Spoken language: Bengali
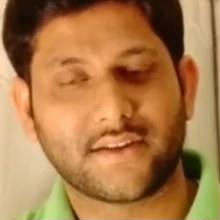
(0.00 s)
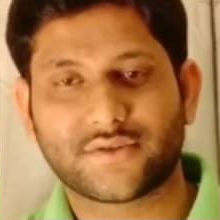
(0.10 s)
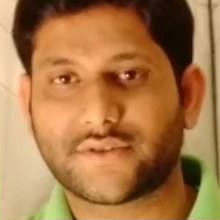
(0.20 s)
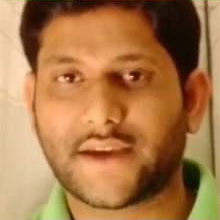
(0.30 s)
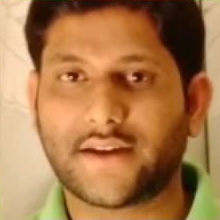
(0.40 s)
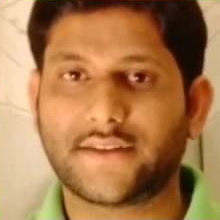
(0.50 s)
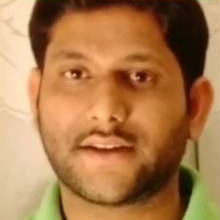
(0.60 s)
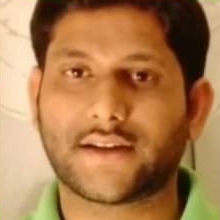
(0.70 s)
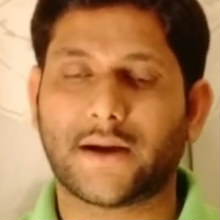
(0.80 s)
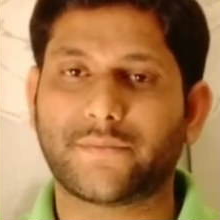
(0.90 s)
তো দেখা
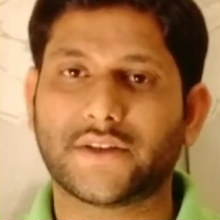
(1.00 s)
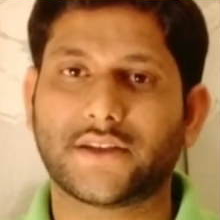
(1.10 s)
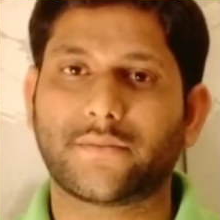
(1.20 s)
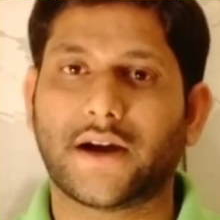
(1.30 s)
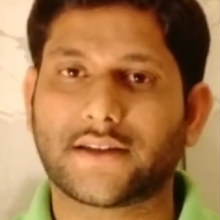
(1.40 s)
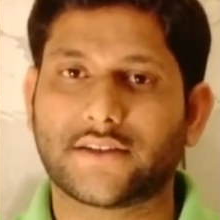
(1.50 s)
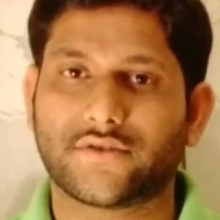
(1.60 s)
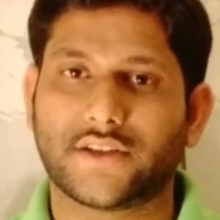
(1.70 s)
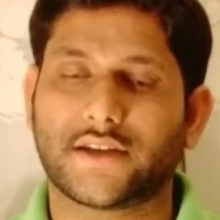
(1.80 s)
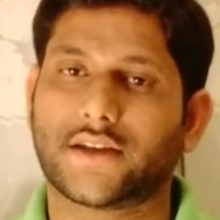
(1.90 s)
যাক আপনাদের ভাগ্যে
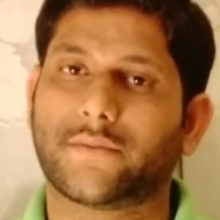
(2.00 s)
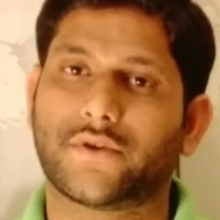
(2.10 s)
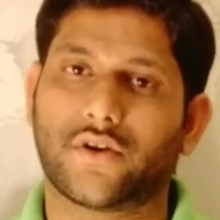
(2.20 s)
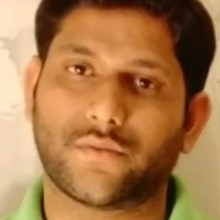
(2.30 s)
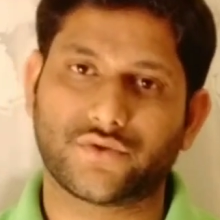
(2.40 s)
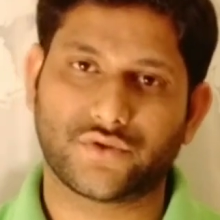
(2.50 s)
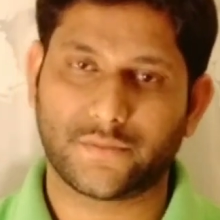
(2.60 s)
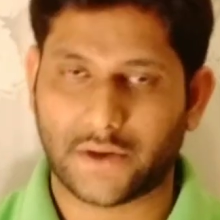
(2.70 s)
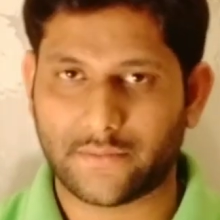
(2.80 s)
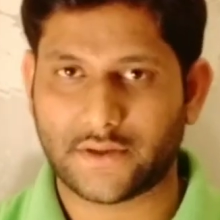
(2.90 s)
যদি থাকে আপনারা
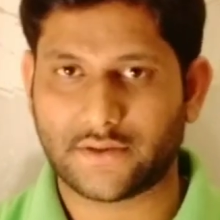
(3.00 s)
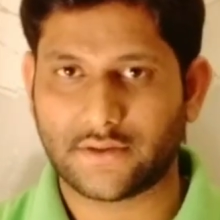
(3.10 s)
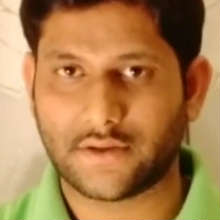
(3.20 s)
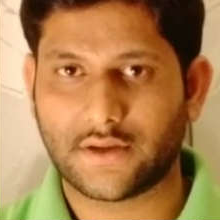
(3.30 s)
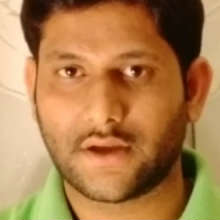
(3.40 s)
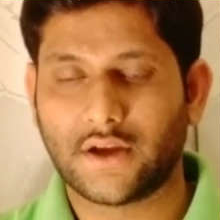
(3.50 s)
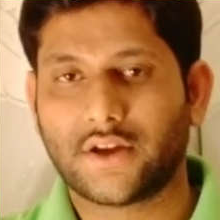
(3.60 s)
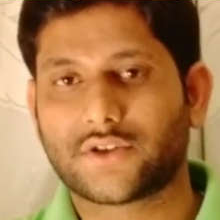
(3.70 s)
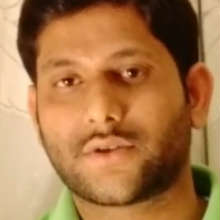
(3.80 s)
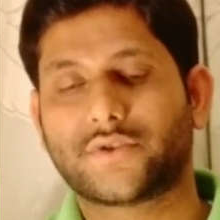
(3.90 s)
অবশ্যই পাবেন
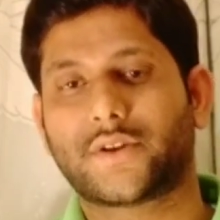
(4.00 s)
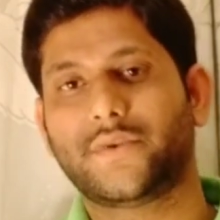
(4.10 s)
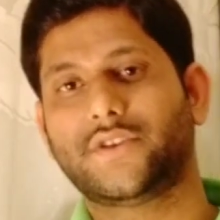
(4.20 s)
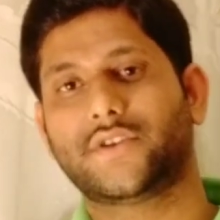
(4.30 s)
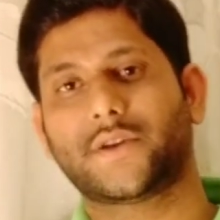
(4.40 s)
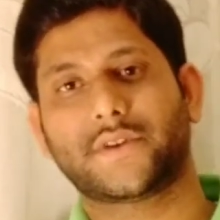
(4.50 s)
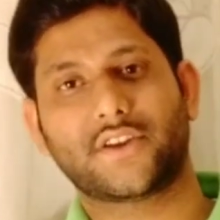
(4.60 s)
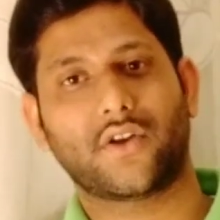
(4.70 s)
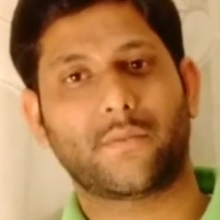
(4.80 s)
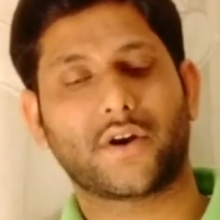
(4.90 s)
সো বন্ধুরা ভিডিওটিকে
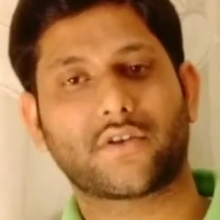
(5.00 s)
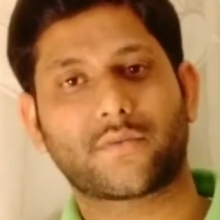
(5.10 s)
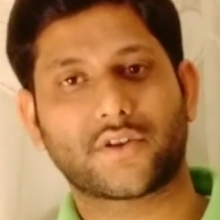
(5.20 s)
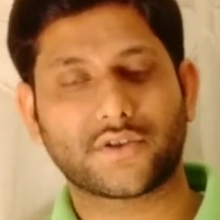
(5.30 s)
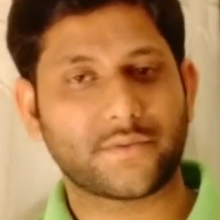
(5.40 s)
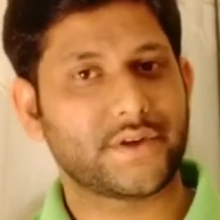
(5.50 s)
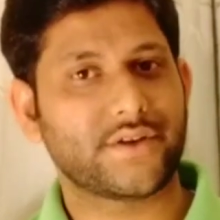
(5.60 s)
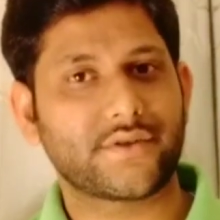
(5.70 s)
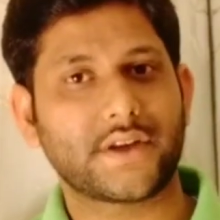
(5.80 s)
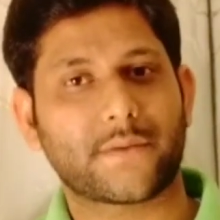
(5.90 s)
বেশি লম্বা করবো না যদি
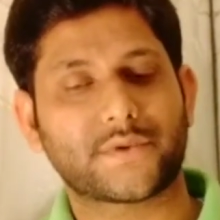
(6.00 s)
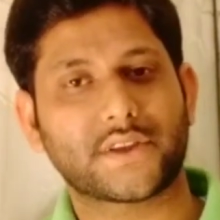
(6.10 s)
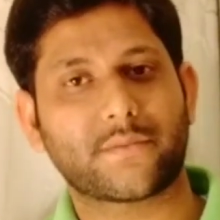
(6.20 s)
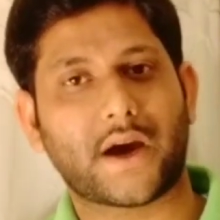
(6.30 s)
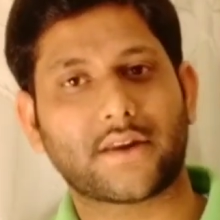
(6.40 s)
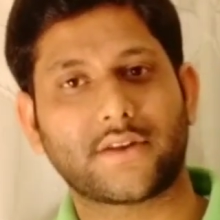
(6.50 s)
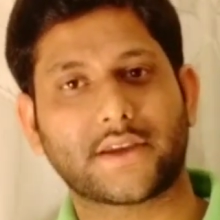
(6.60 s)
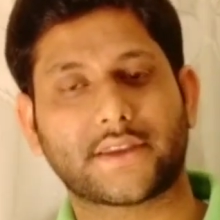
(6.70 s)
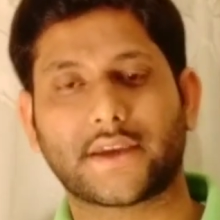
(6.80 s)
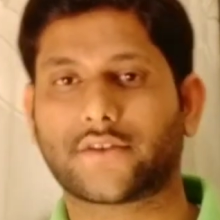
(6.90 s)
ভিডিওটি আপনাদের ভালো
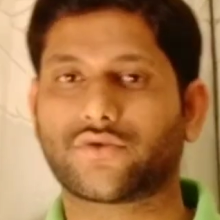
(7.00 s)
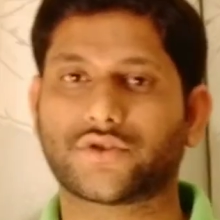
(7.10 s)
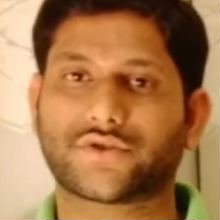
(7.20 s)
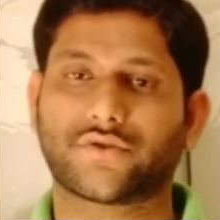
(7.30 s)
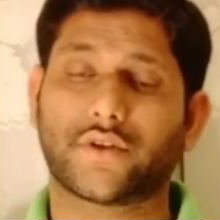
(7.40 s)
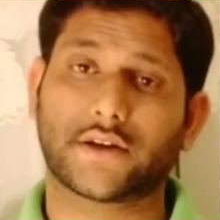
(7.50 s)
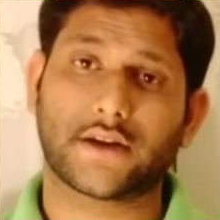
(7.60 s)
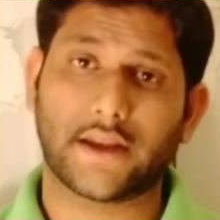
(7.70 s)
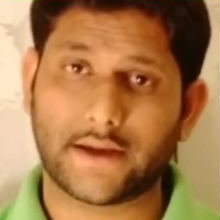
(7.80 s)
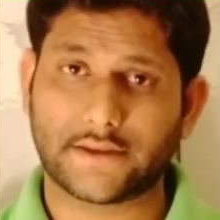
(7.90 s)
লেগে থাকে একটু কষ্ট করে একটা
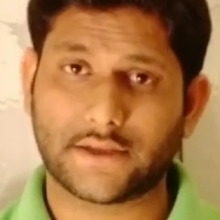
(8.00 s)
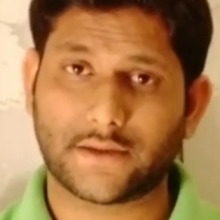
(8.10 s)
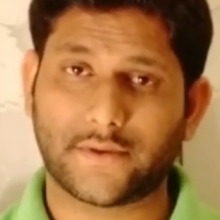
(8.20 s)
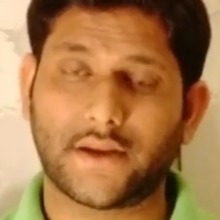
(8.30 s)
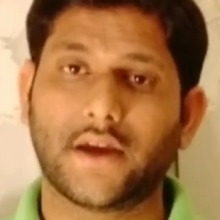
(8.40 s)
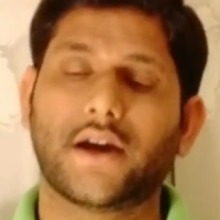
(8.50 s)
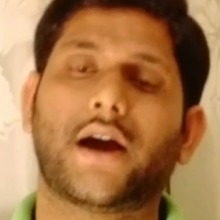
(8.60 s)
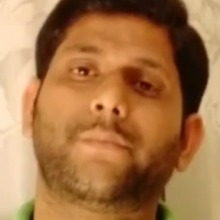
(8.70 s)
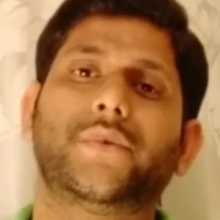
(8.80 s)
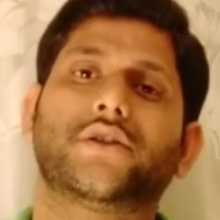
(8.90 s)
লাইক দিয়ে যাবেন
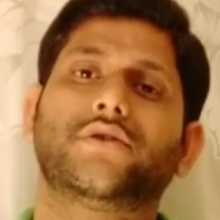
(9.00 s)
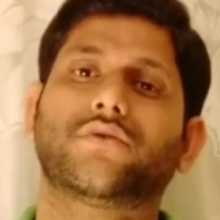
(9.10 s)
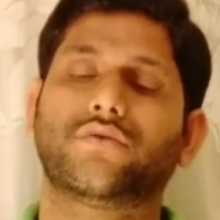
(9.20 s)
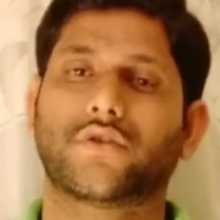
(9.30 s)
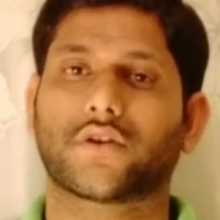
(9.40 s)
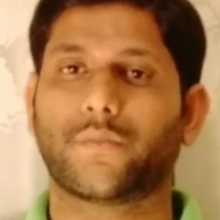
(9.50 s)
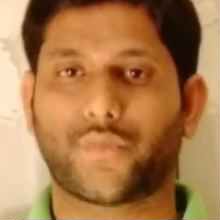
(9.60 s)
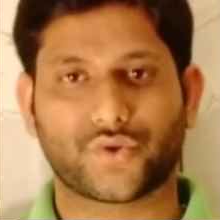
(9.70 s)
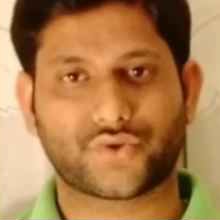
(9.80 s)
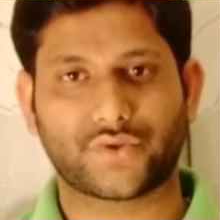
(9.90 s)
আপনার যদি কোনো রকম
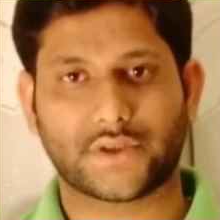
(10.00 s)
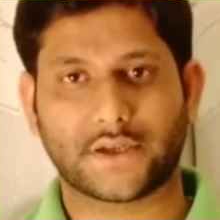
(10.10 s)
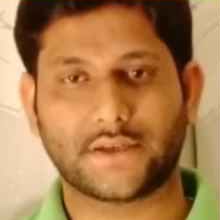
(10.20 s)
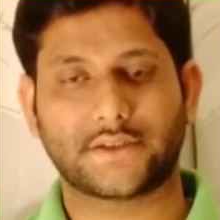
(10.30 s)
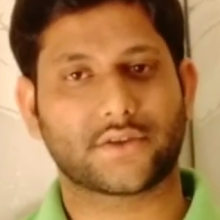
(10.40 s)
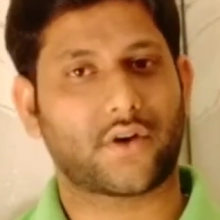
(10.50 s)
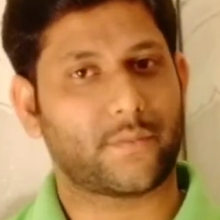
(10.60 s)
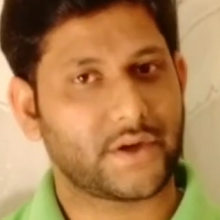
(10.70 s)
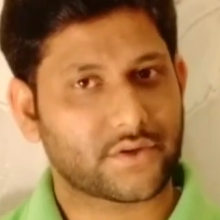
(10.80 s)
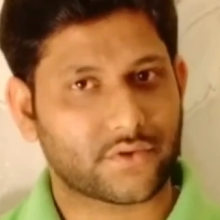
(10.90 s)
প্রশ্ন থাকে নিচে
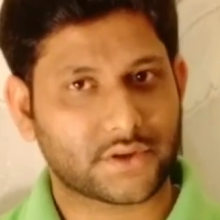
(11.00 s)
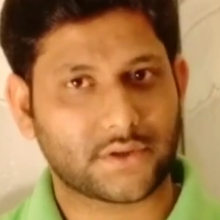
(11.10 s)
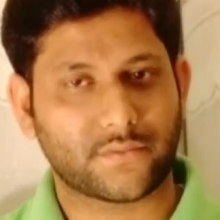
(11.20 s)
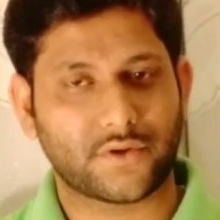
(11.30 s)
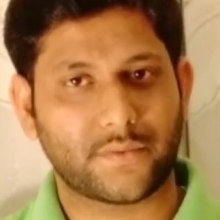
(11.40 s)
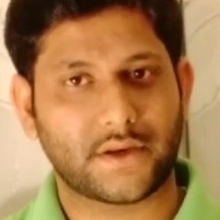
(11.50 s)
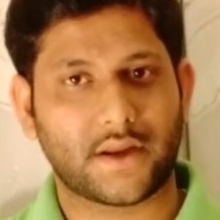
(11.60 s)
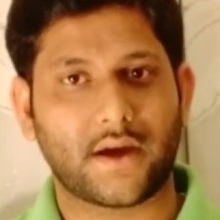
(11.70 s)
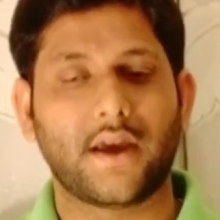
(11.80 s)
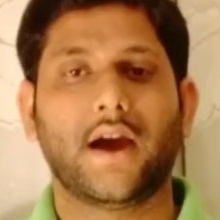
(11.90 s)
কমেন্ট করতে ভুলবেন না